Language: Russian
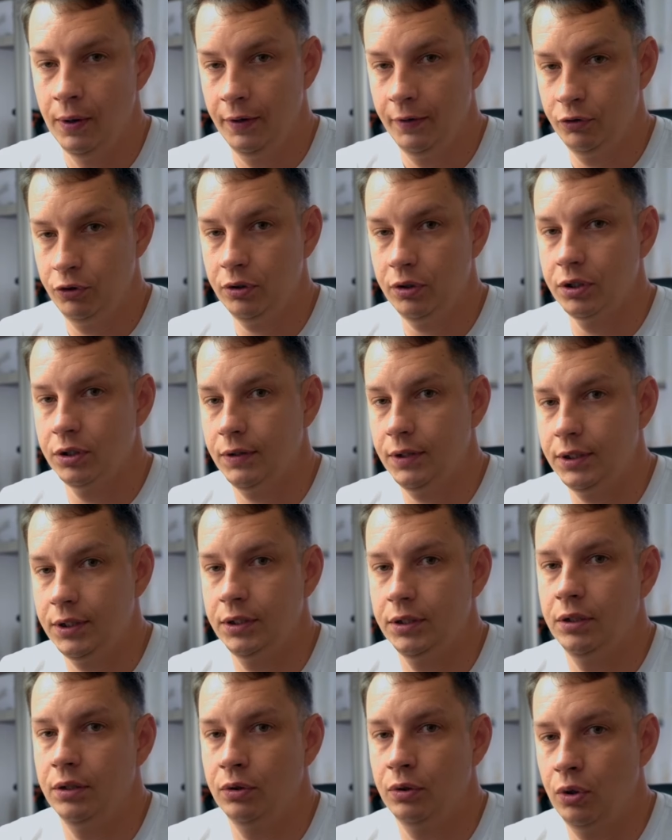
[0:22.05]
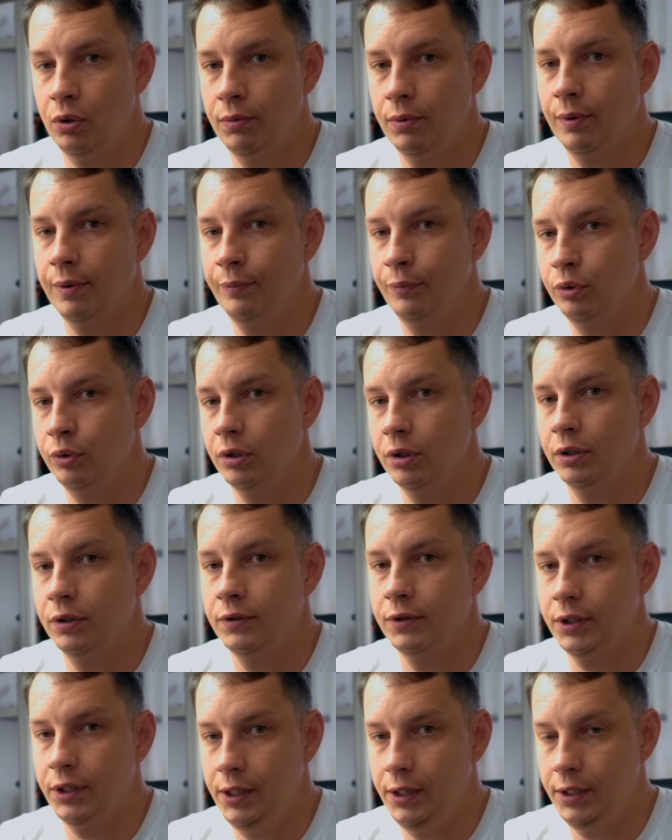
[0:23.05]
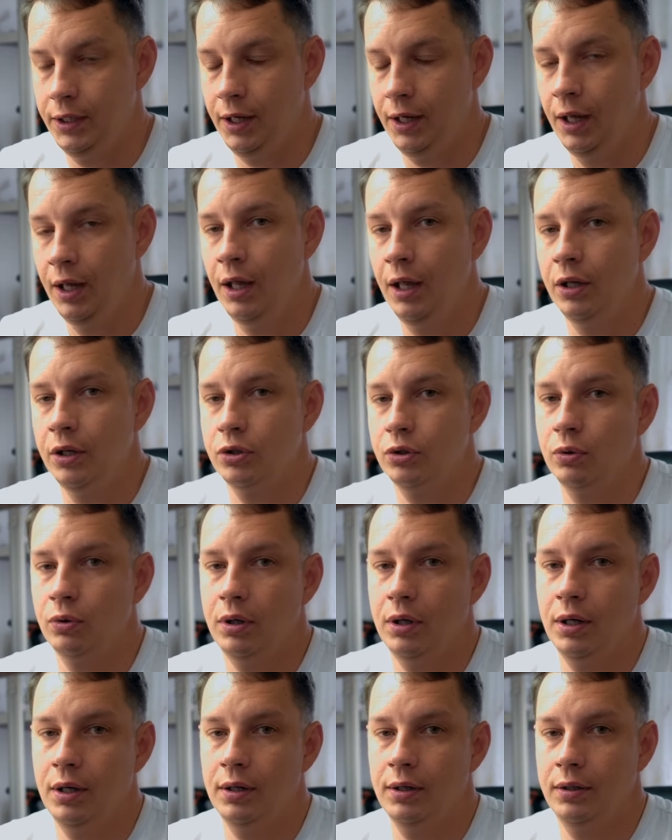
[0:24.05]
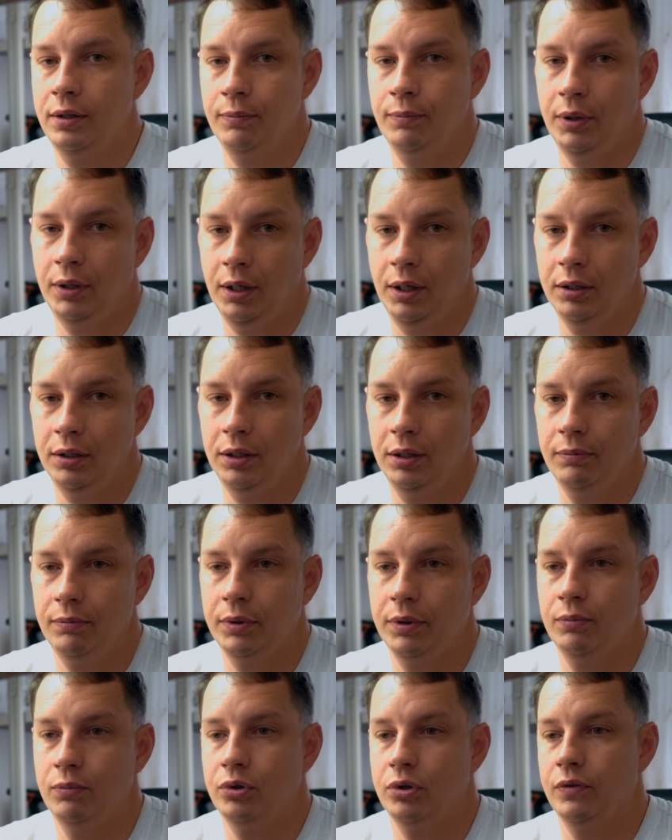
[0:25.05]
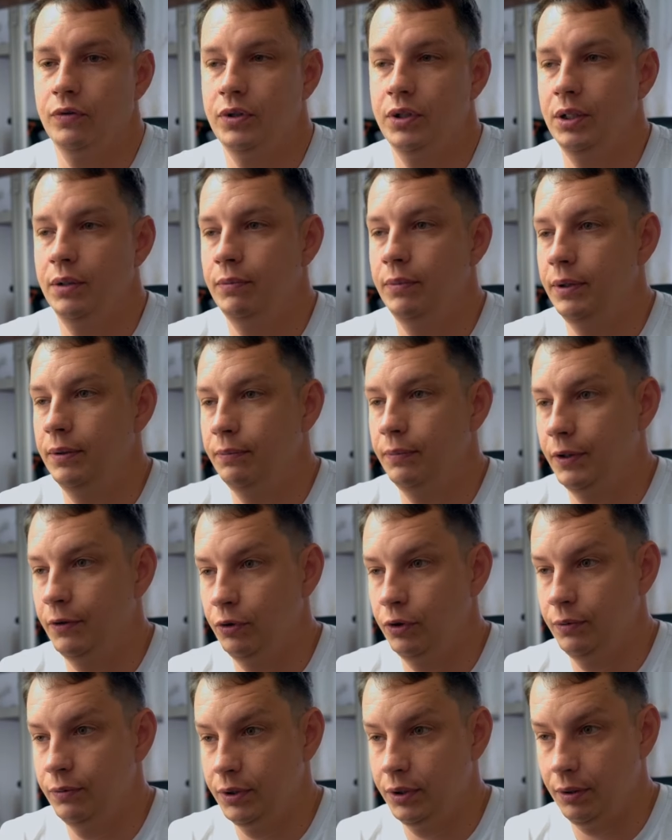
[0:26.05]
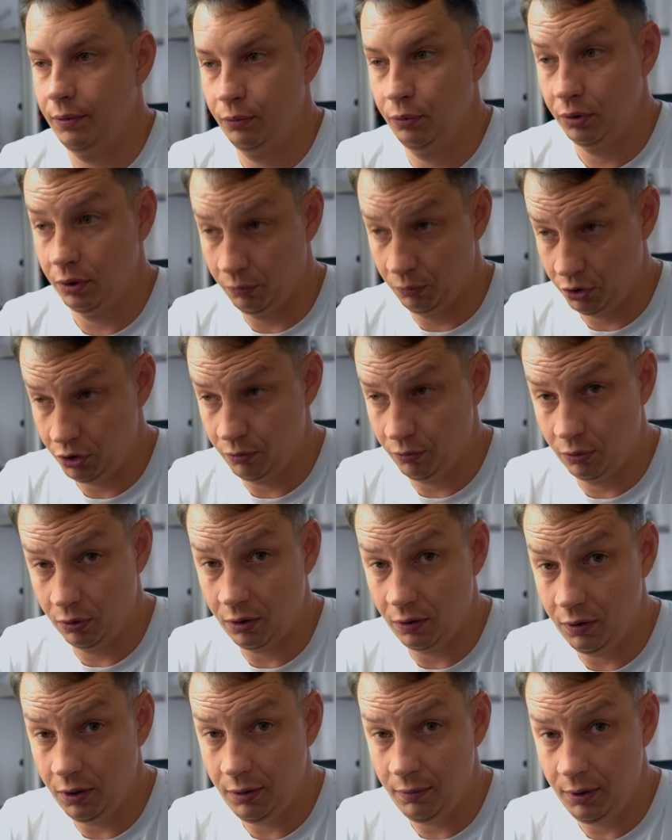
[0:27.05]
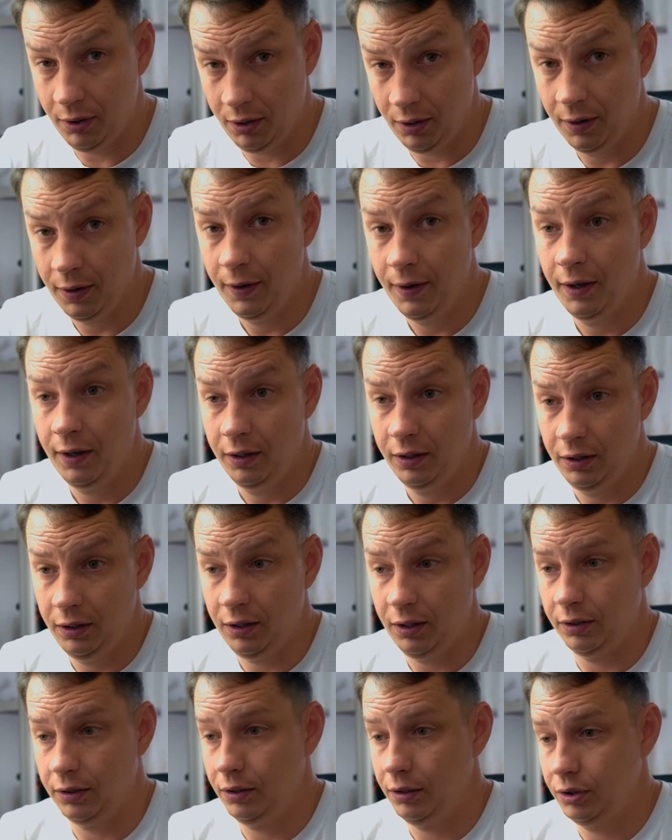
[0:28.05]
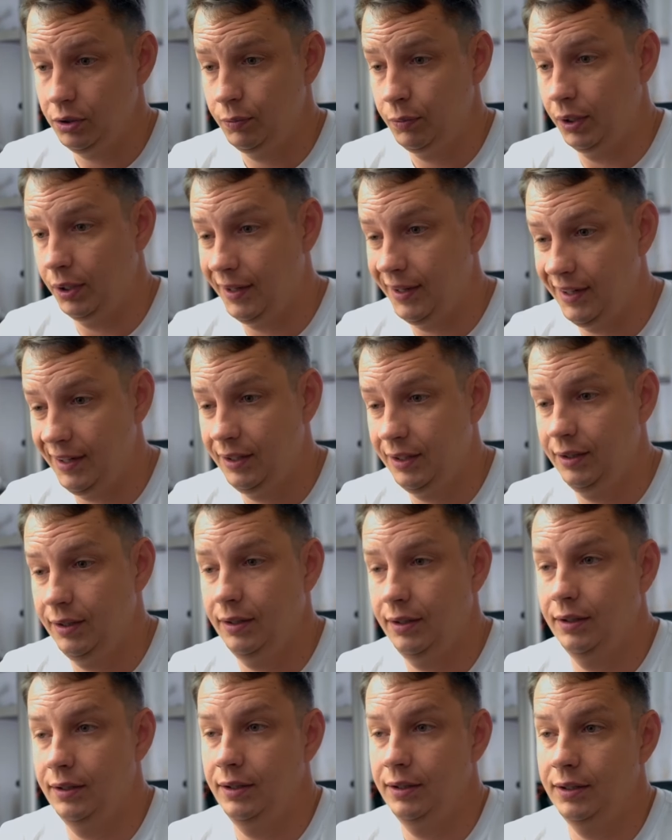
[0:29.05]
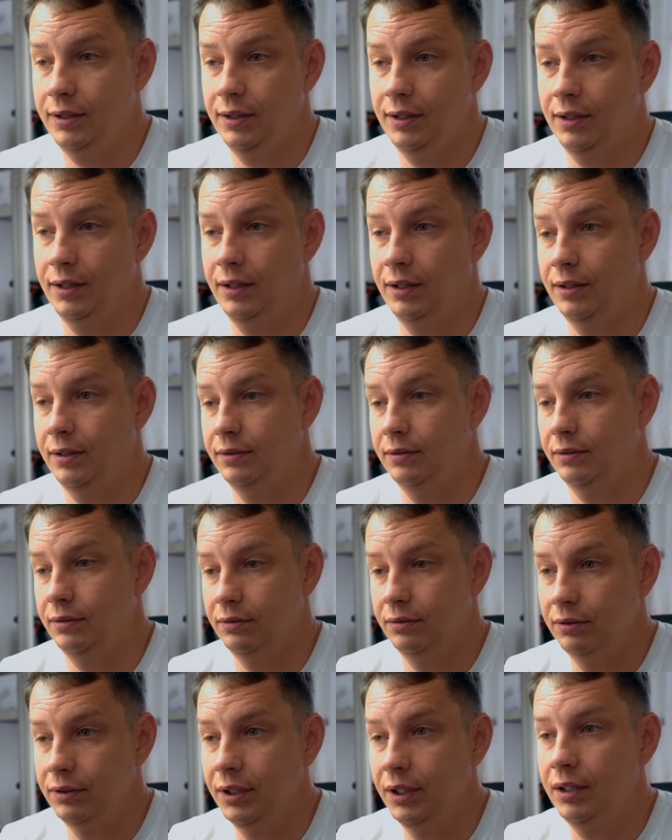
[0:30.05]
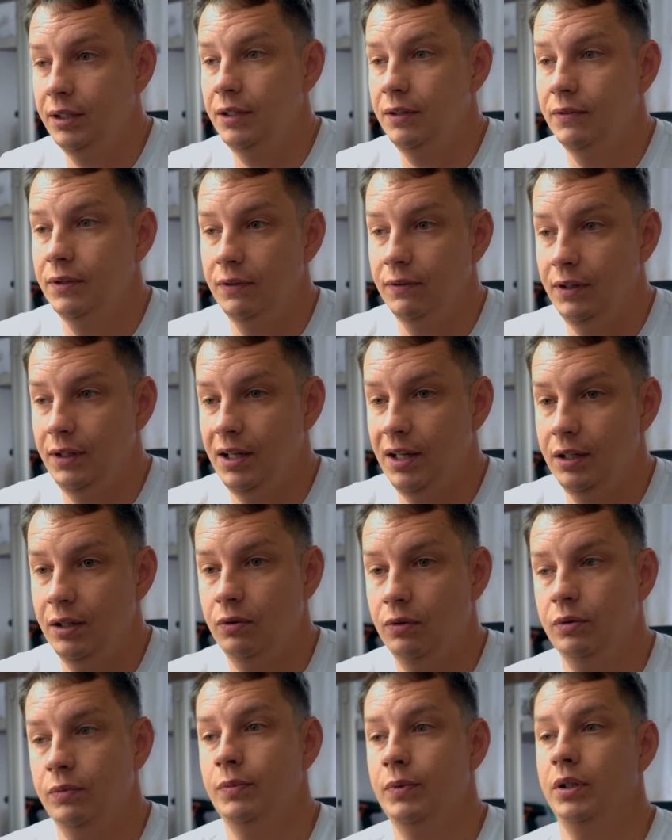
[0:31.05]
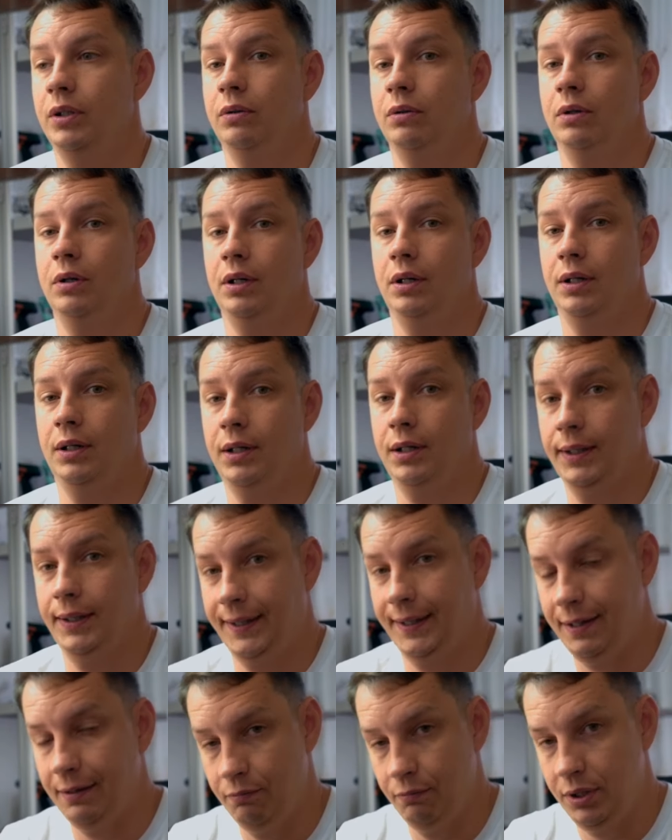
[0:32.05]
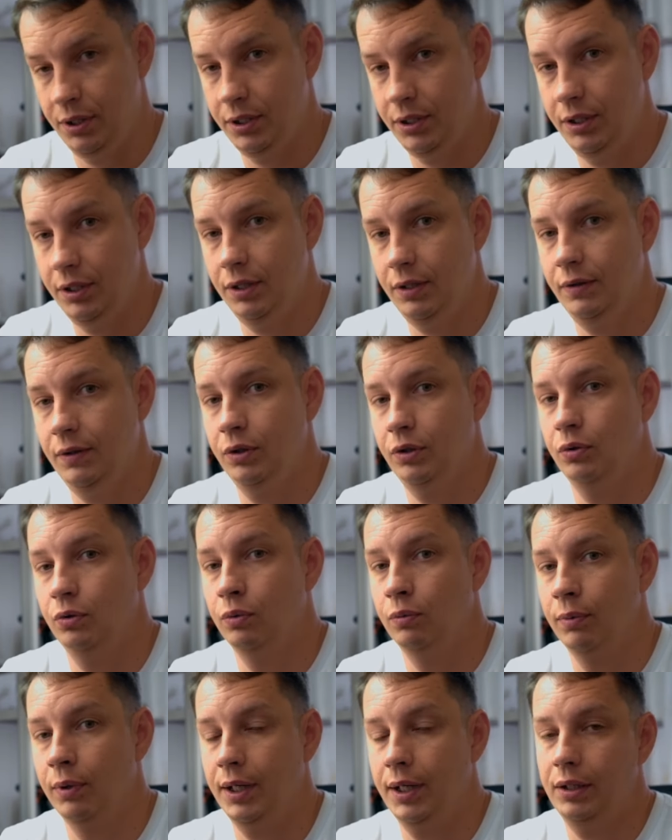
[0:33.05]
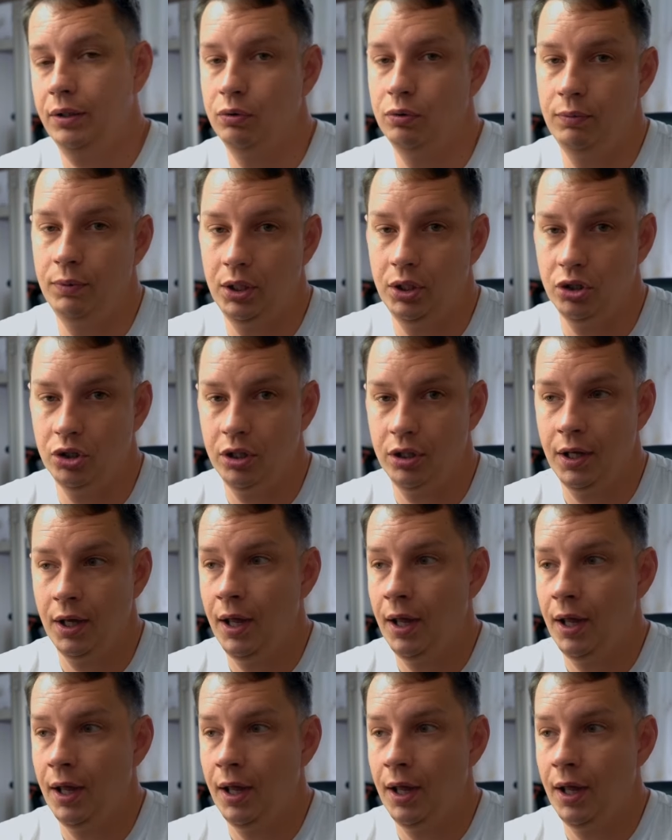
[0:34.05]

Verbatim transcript: Все это называется синдромом компьютерного зрения. Штука неприятная, потому что все мы проводим за компьютером очень много времени, и хотелось бы как-то это негативное влияние от монитора компенсировать, убрать, уменьшить.